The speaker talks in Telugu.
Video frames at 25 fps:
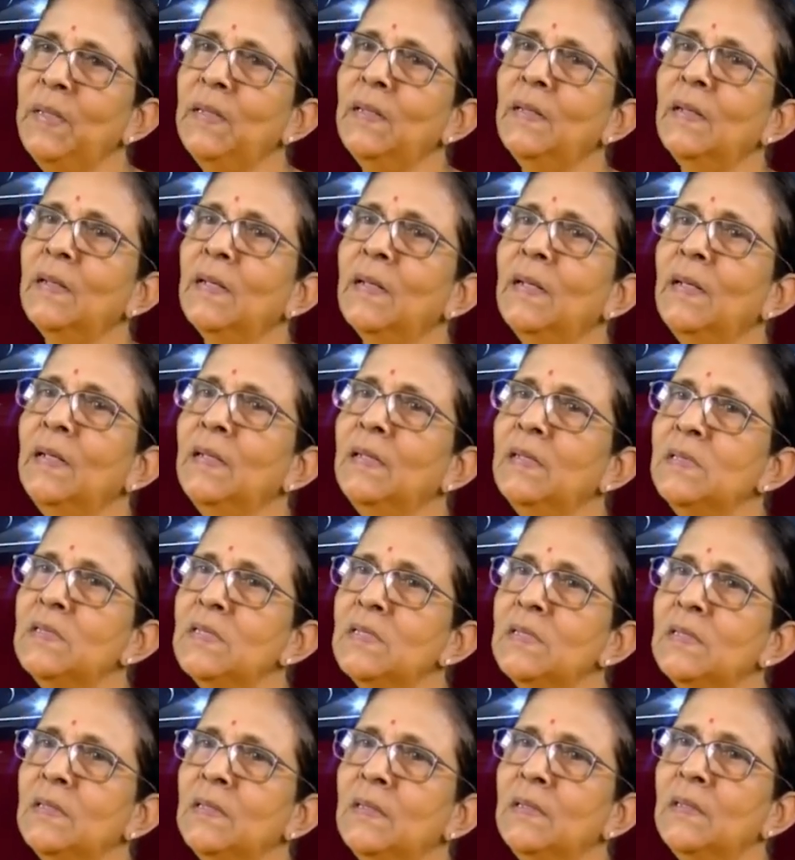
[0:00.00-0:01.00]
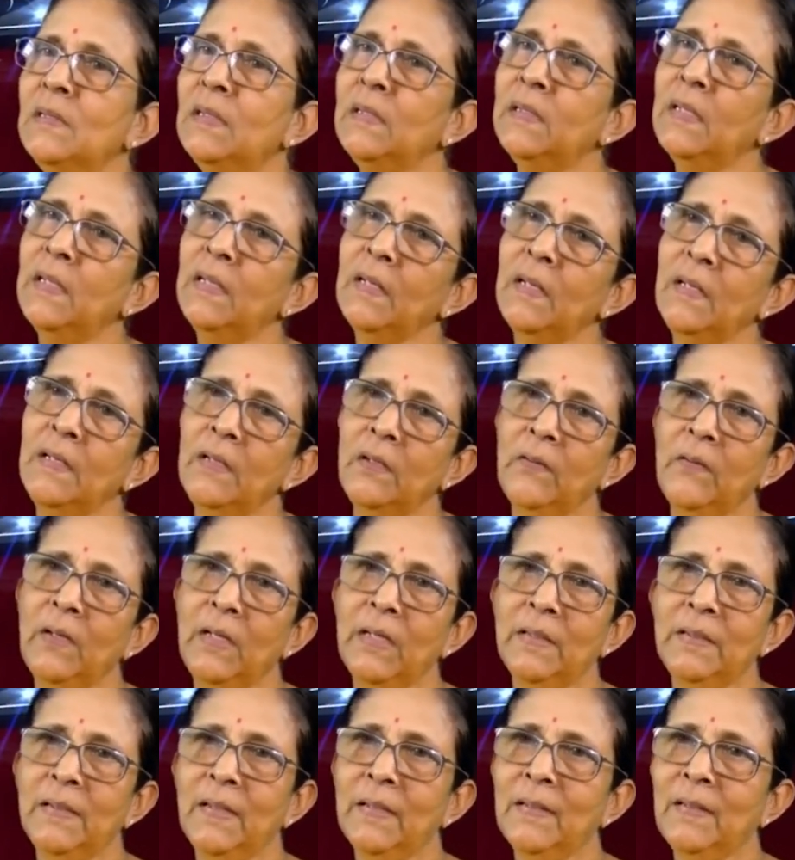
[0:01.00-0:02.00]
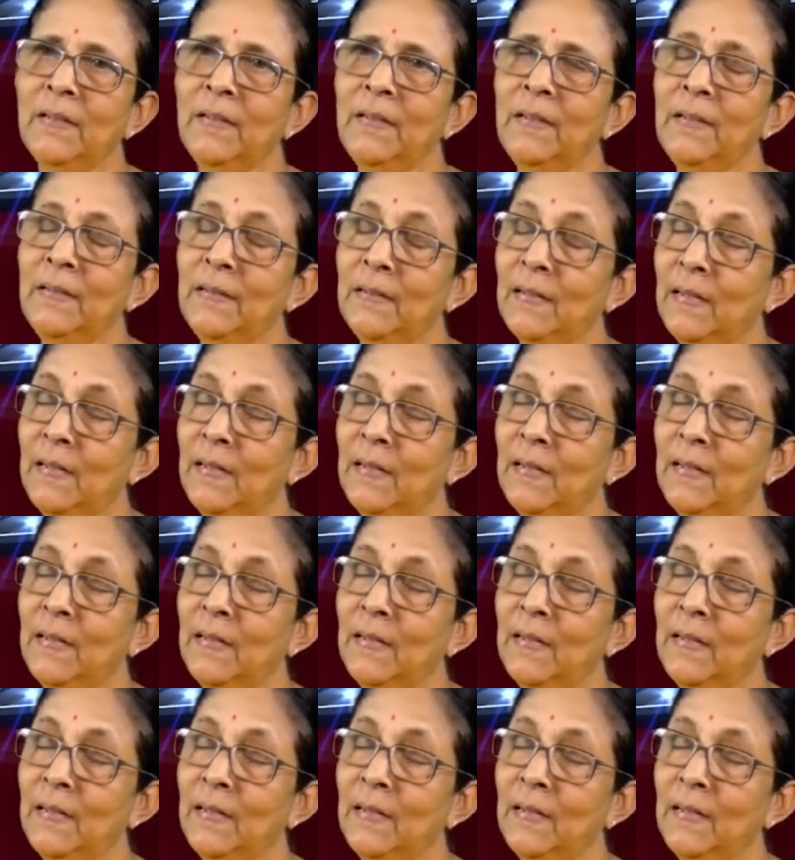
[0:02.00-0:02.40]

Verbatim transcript: పిల్లల కాడి నుంచి రిటైర్ అయిన వాళ్ళ దాకా